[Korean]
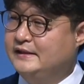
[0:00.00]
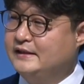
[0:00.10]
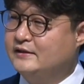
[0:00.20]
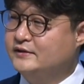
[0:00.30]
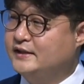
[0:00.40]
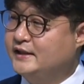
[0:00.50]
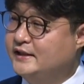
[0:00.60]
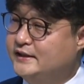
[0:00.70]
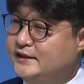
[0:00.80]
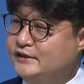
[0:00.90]

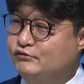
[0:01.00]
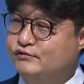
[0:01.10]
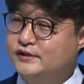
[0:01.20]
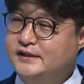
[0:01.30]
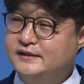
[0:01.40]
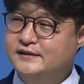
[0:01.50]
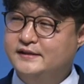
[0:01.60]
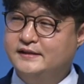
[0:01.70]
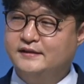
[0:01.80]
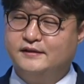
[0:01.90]
그런데 이 둘이
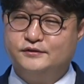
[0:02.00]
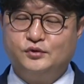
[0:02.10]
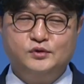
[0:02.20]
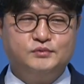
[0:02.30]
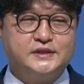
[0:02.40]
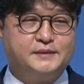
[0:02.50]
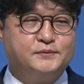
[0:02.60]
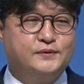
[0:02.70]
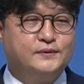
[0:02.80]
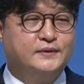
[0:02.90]
손을 못
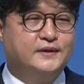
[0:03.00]
잡고